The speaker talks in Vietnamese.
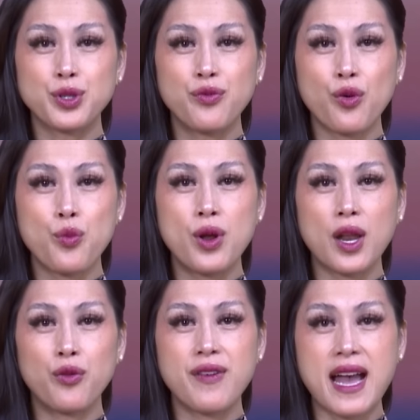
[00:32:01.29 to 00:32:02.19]
trong vụ buôn
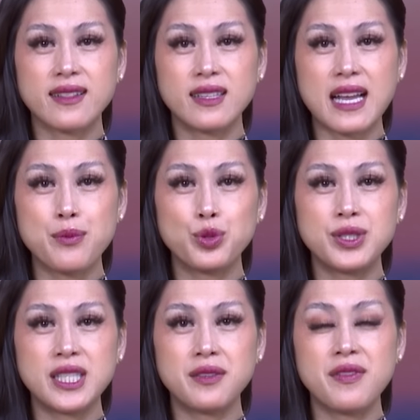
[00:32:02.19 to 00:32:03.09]
lậu vàng từ
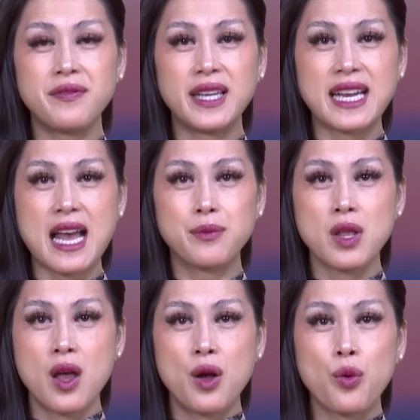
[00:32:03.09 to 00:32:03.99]
Campuchia về Việt Nam
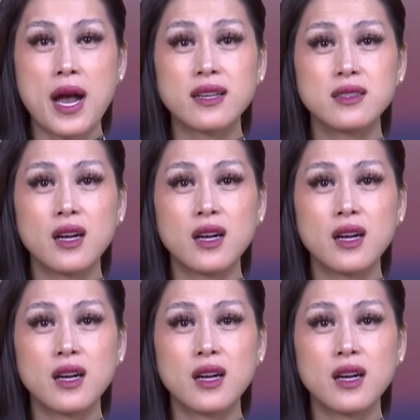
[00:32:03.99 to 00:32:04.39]
qua cửa